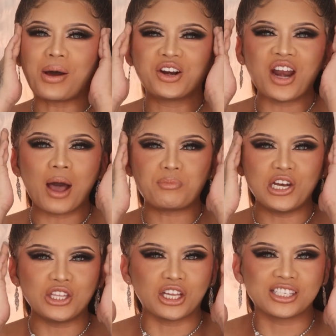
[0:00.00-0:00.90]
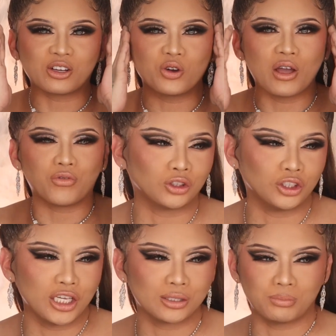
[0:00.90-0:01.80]
oh, parang napilitan si Kuya for
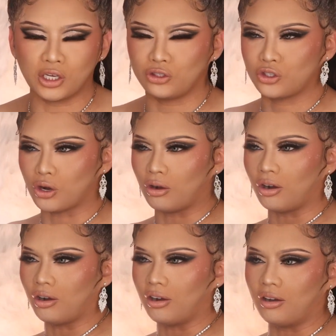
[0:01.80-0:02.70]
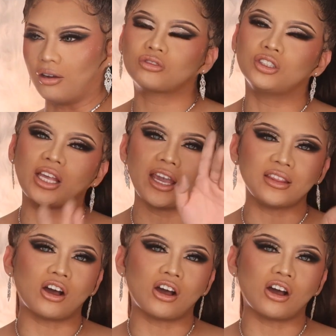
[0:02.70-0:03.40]
today's video. Oo. Today,